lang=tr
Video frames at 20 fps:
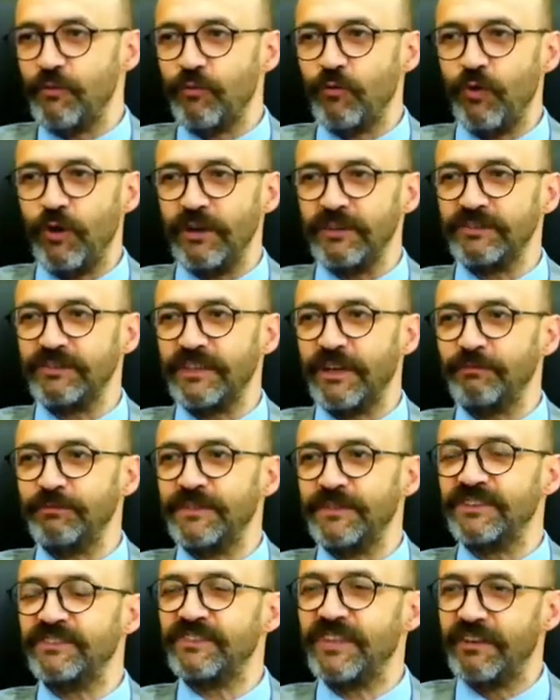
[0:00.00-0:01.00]

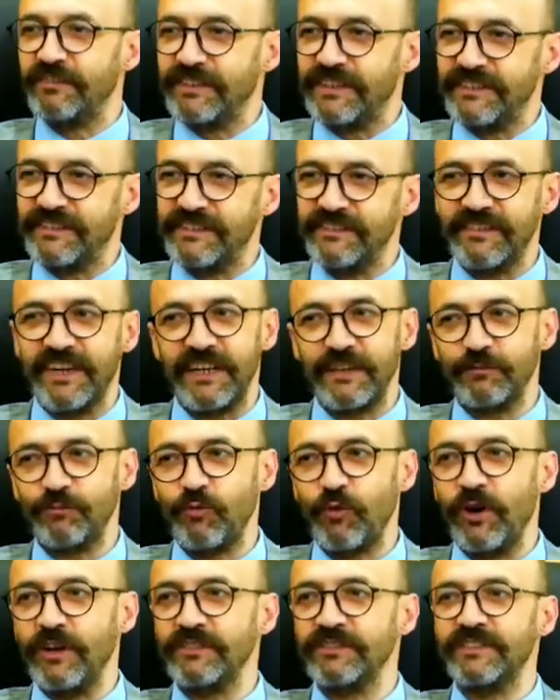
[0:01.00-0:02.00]
Muazzam bir sevgisi var.
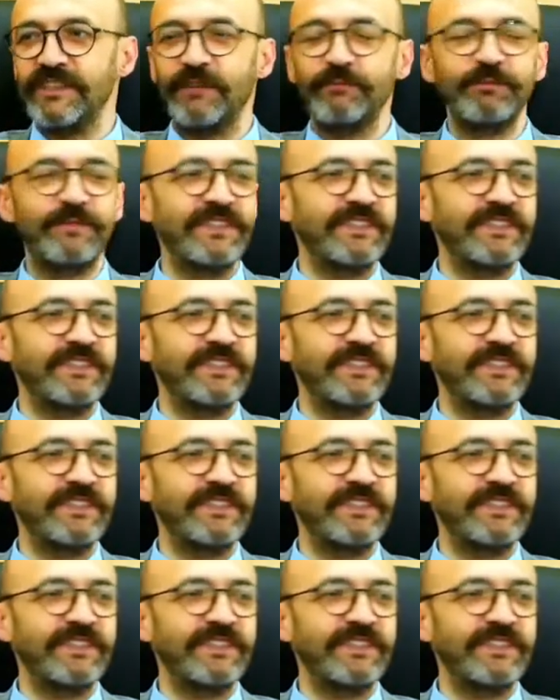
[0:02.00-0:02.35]
Muazzam